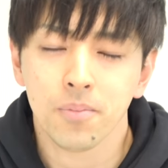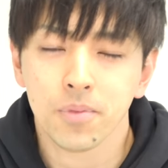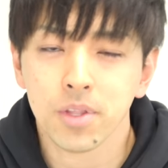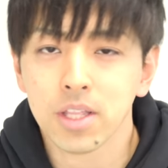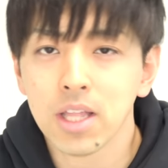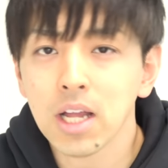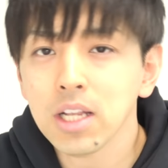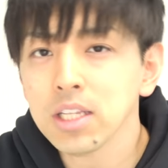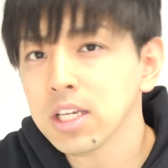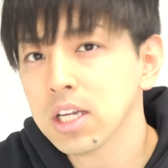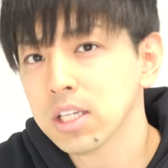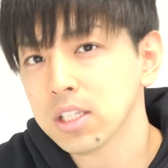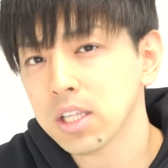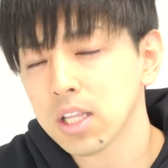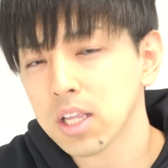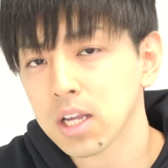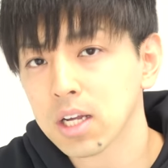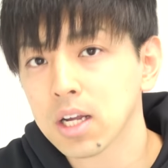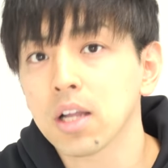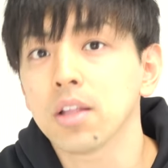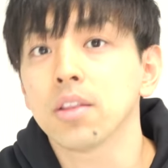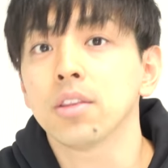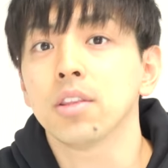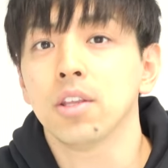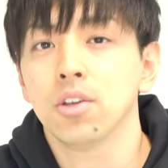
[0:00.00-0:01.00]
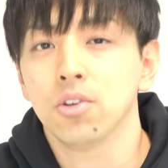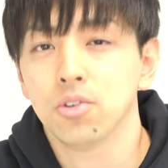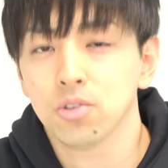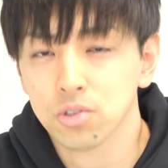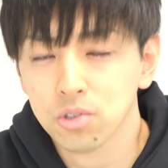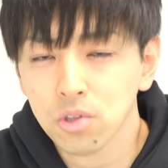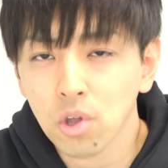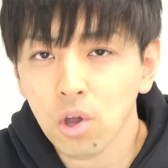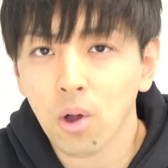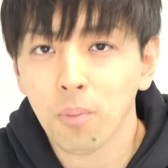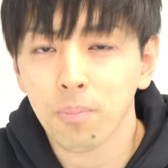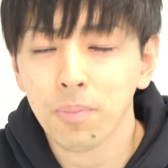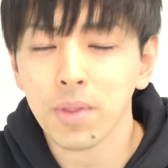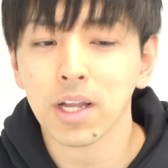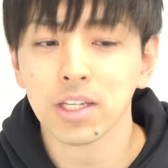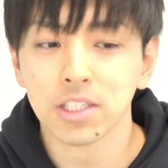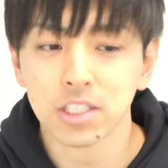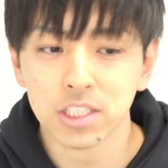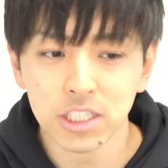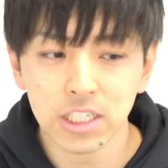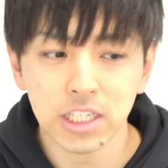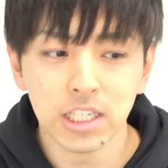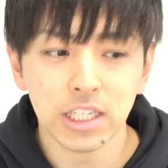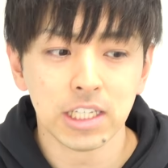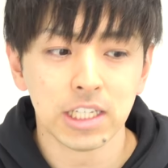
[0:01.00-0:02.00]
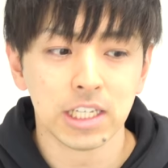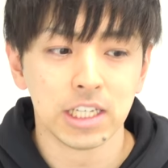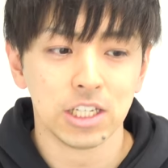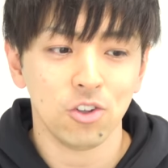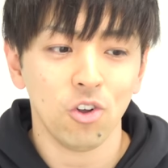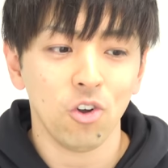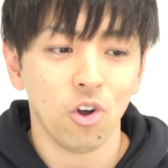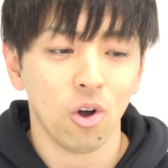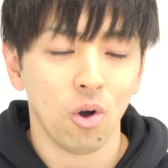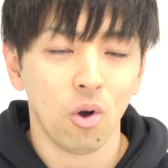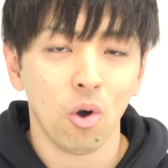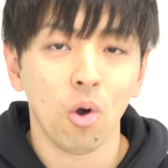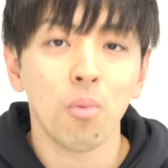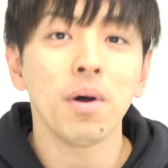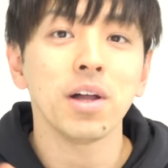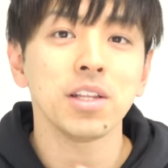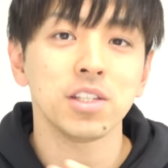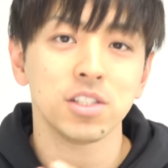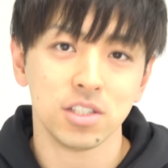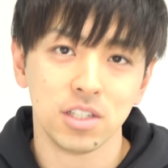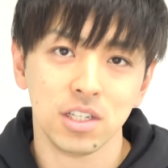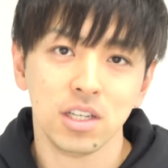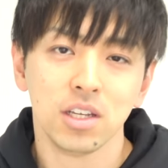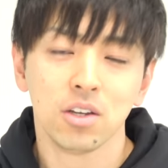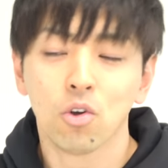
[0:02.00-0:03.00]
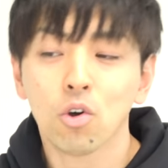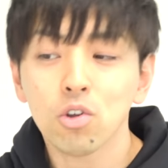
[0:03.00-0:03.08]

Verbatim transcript: で、何やってたかっていうと、なんか地域のお祭り、